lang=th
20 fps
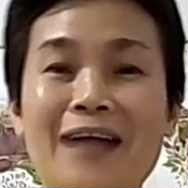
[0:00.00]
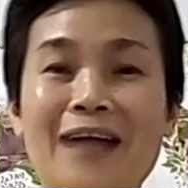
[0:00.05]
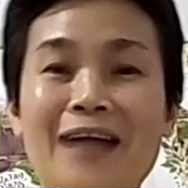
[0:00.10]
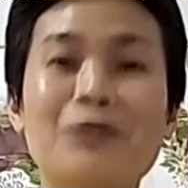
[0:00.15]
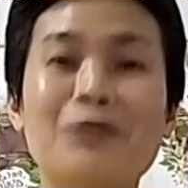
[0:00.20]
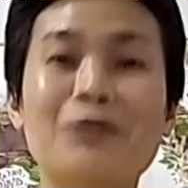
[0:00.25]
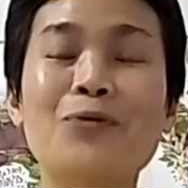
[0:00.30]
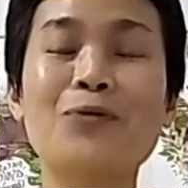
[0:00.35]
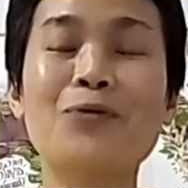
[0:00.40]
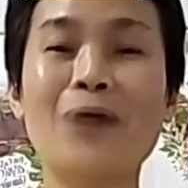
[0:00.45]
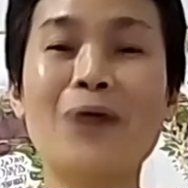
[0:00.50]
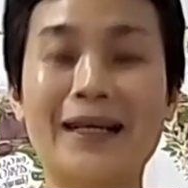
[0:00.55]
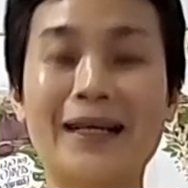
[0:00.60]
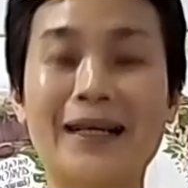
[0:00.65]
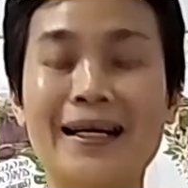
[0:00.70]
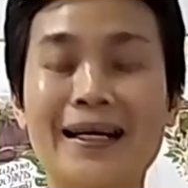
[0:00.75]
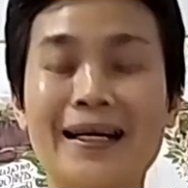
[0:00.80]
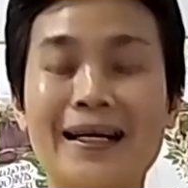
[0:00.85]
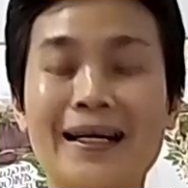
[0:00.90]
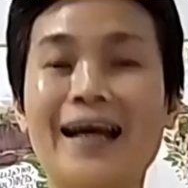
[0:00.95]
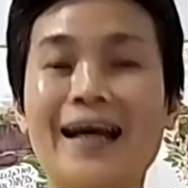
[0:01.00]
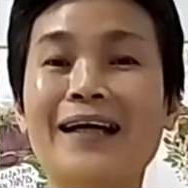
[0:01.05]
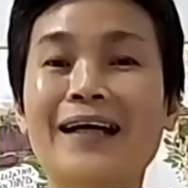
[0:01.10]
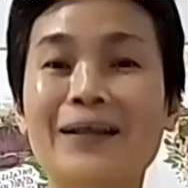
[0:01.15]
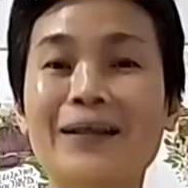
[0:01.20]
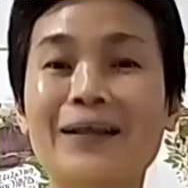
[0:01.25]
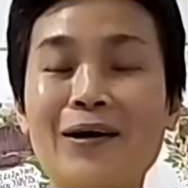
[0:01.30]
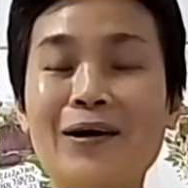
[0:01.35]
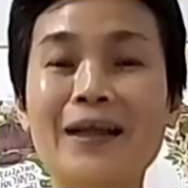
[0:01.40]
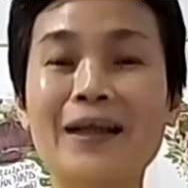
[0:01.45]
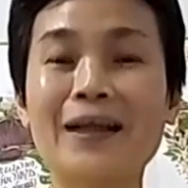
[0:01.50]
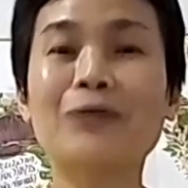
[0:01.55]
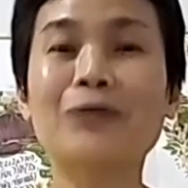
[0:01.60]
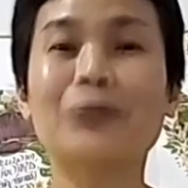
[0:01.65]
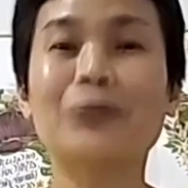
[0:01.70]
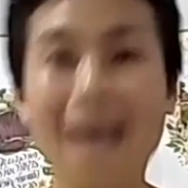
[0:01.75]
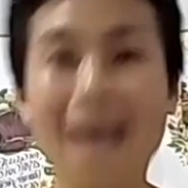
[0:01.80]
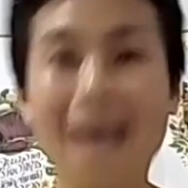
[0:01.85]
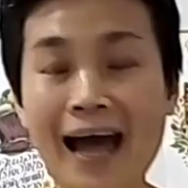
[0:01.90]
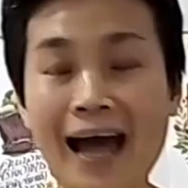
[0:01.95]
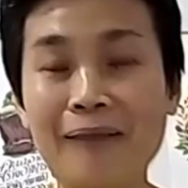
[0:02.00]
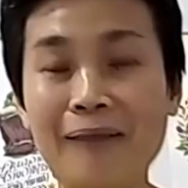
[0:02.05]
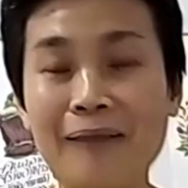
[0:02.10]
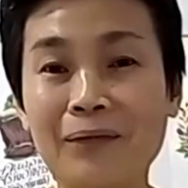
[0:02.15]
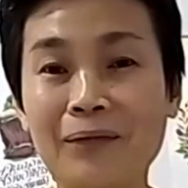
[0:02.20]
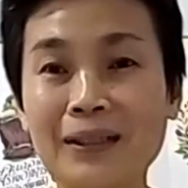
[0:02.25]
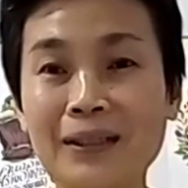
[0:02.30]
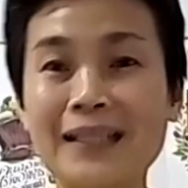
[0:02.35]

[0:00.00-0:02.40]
อยากนวดนะคะ ก็ให้โทรตาม